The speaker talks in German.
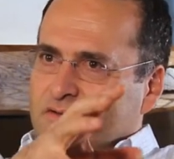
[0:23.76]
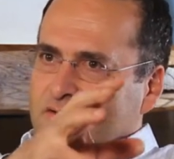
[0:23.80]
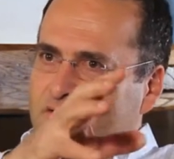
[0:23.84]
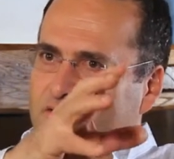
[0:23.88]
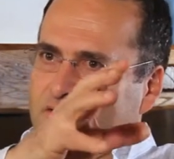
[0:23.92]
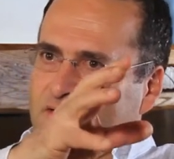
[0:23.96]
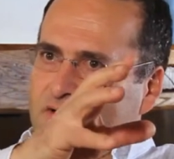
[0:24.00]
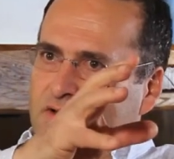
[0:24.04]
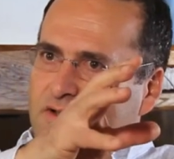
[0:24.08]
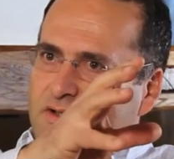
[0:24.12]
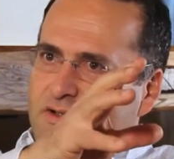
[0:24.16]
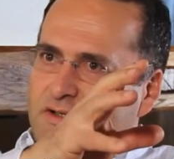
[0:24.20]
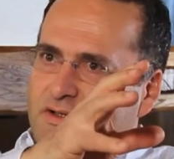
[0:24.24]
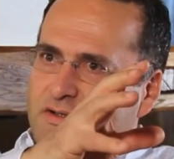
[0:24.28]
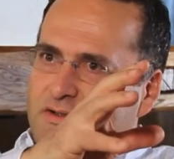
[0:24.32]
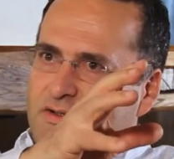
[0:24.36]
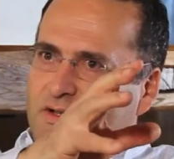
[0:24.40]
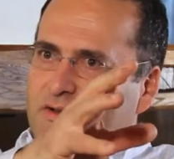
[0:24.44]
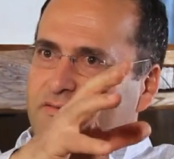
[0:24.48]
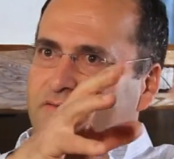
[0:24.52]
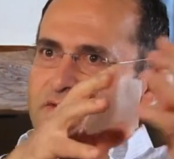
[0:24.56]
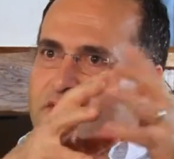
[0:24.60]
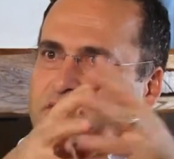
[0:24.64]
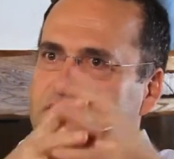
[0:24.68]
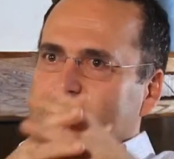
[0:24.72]
die
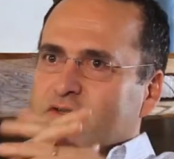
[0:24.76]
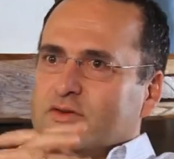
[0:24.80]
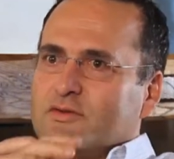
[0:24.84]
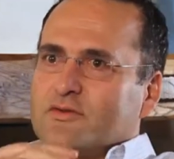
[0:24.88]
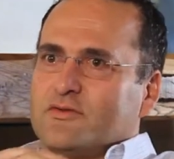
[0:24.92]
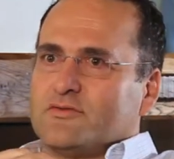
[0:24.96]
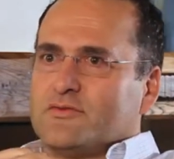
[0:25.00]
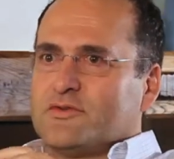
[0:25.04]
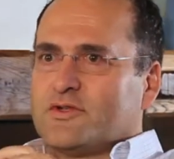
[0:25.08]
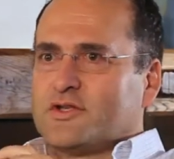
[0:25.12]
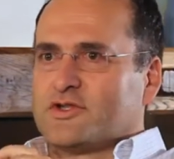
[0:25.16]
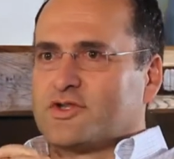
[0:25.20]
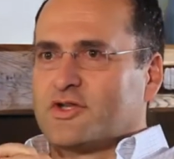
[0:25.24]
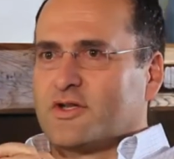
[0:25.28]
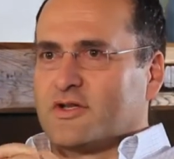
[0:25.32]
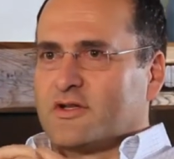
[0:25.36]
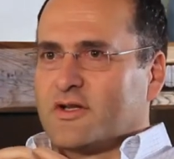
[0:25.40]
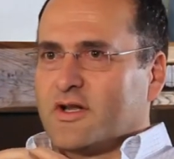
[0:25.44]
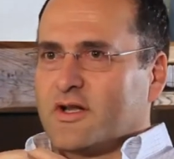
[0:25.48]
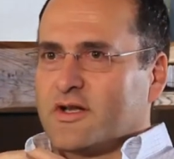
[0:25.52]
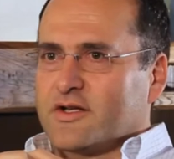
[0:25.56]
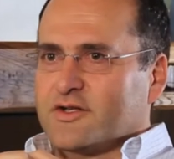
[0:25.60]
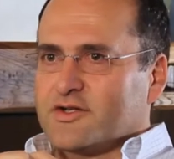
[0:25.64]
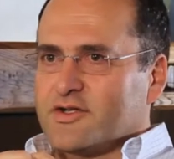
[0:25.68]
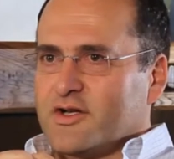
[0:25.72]
Definition der
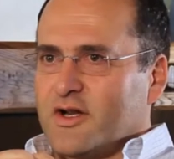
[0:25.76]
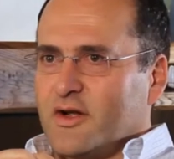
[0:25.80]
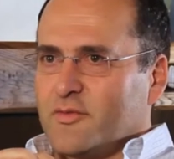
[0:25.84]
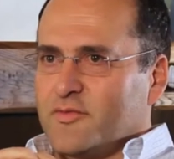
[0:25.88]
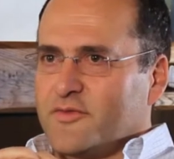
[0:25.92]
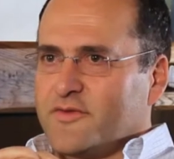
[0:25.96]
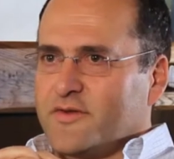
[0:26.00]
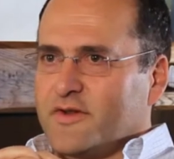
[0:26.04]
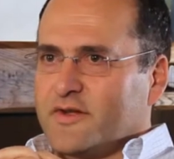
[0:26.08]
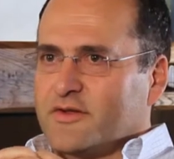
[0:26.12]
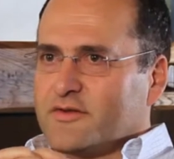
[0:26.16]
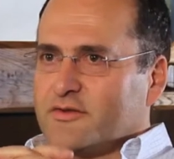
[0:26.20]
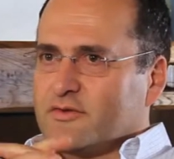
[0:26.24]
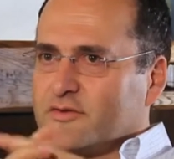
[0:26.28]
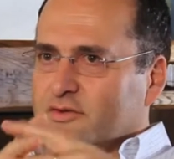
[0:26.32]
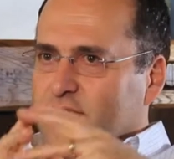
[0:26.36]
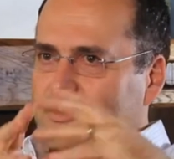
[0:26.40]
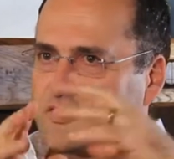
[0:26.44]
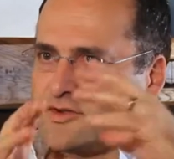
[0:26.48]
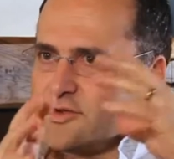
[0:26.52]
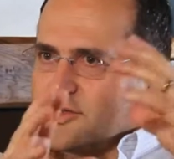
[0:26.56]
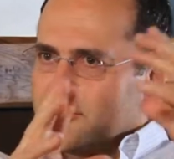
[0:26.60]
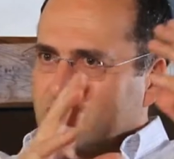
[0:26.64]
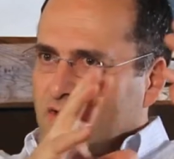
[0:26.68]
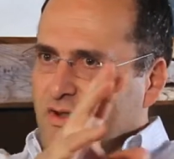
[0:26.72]
strategischen Absicht durch
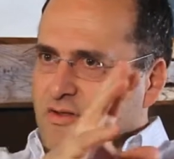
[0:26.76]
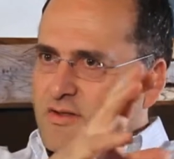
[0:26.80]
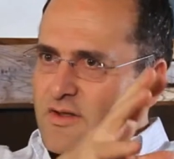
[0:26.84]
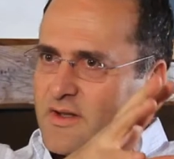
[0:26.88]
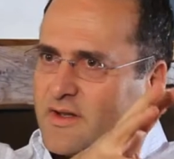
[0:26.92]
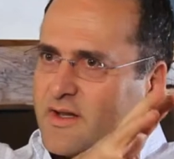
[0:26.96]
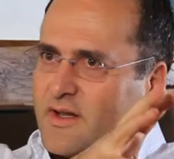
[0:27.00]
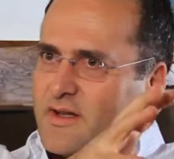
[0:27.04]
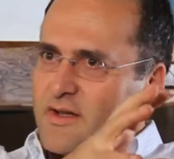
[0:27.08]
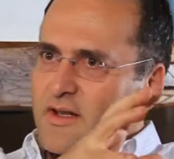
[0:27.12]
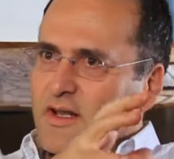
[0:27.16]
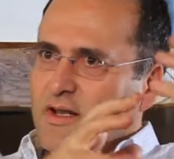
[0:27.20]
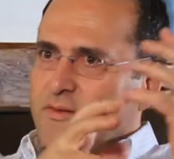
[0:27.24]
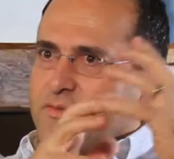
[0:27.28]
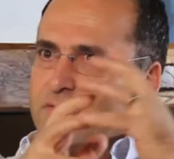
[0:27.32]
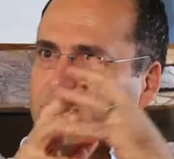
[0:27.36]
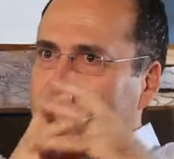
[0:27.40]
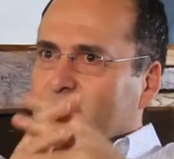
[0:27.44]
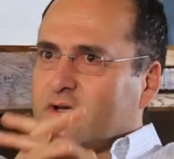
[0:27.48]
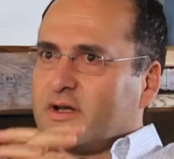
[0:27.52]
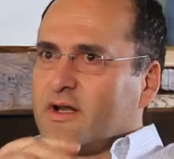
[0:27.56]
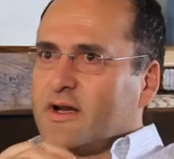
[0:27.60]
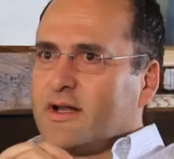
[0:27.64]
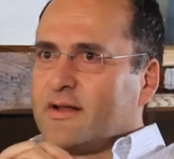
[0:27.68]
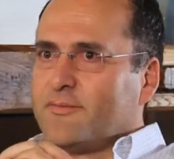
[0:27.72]
das strategiegebende
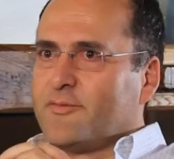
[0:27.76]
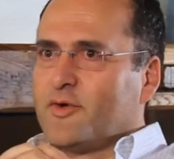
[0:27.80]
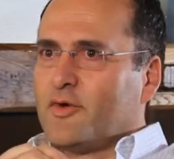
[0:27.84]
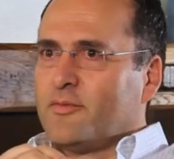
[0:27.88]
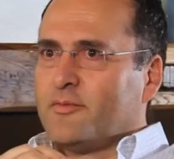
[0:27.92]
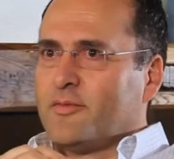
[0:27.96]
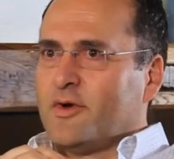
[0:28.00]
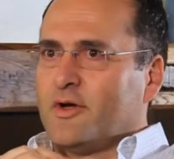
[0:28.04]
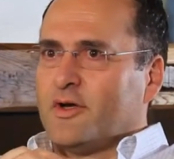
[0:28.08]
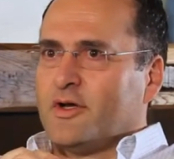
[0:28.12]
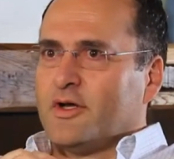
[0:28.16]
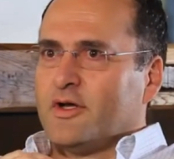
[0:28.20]
Gremium.